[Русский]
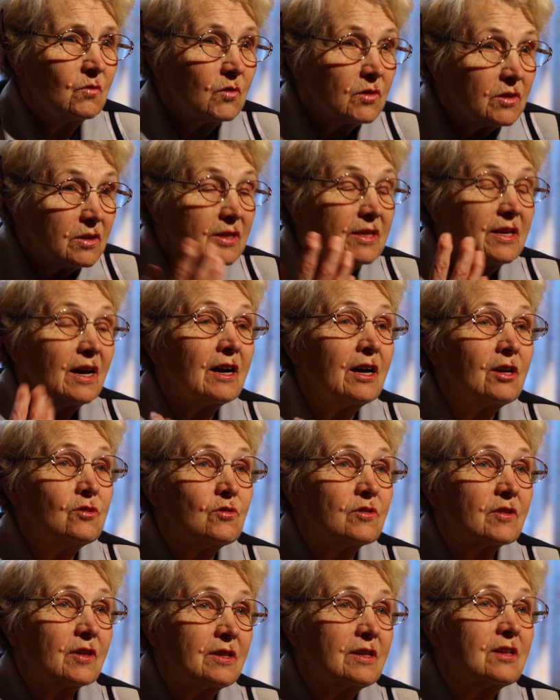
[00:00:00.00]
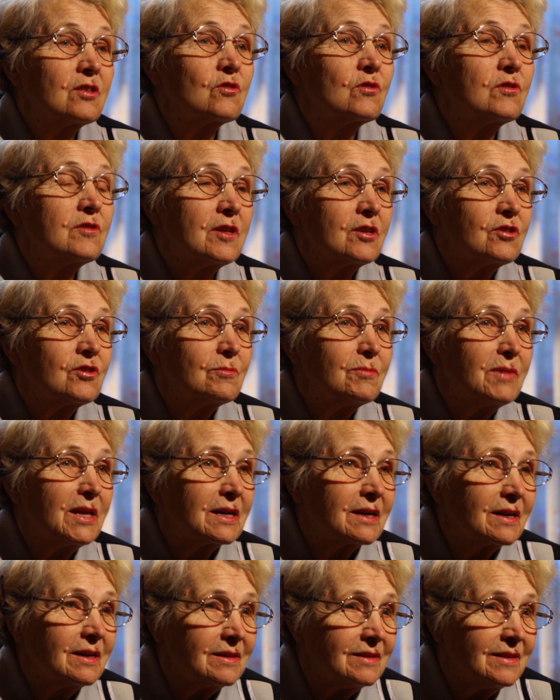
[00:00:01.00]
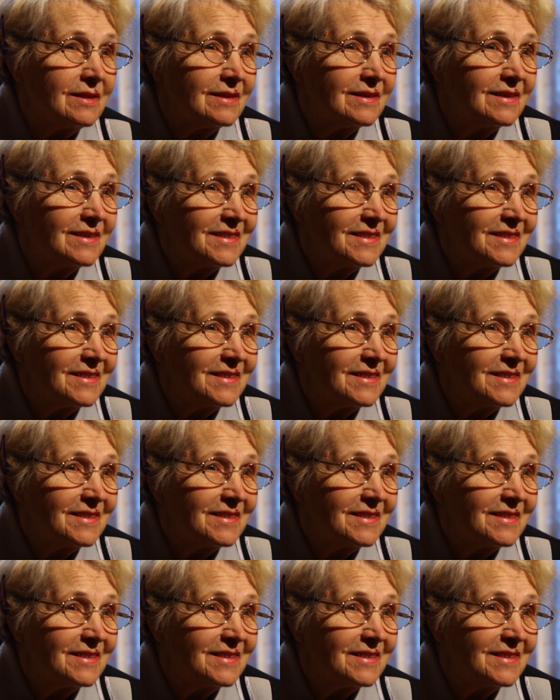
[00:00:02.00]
Вот я хочу сказать, что значит блокада.